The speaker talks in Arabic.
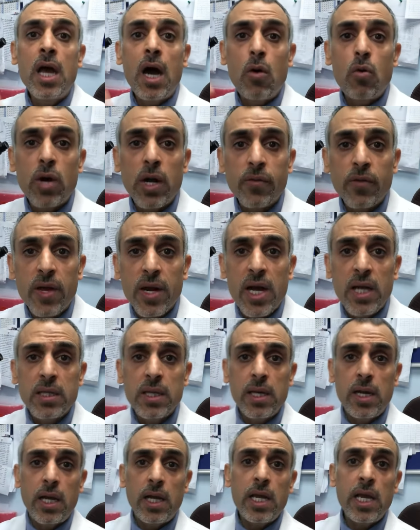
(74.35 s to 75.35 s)
أو
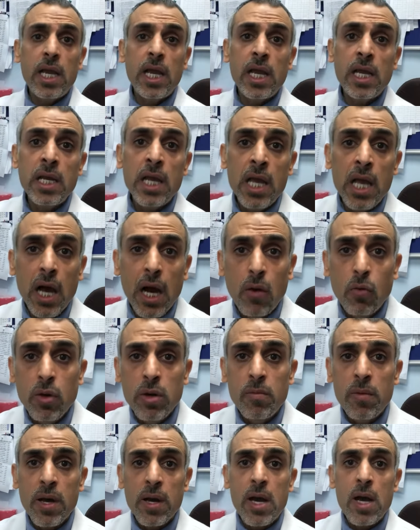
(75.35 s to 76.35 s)
قطرات العين أو
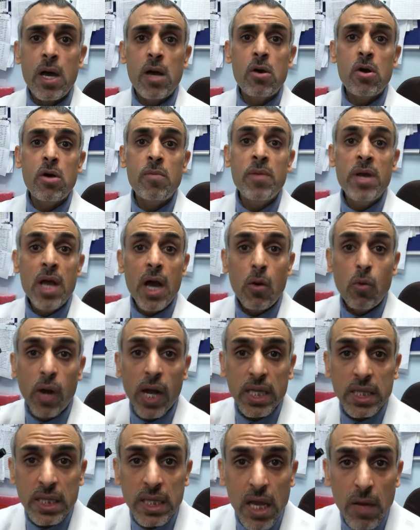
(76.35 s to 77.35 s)
المراهم أو
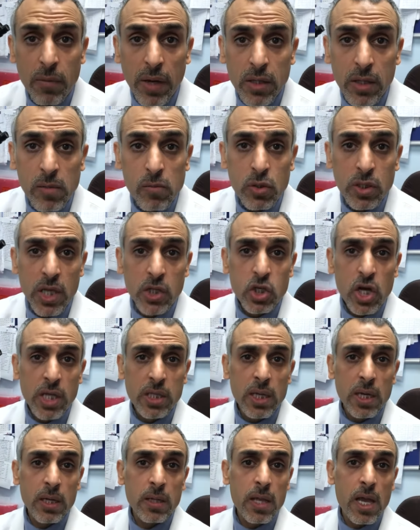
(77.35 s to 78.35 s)
حتى بعض
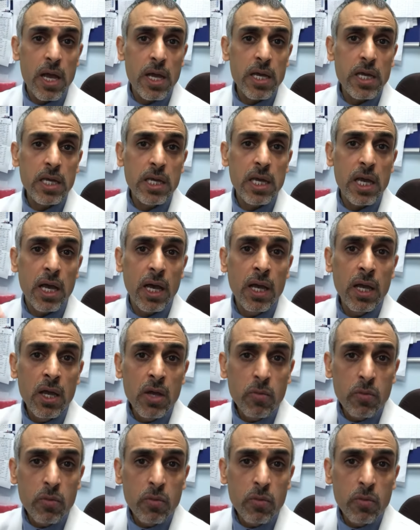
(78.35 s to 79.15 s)
المنتجات الغذائية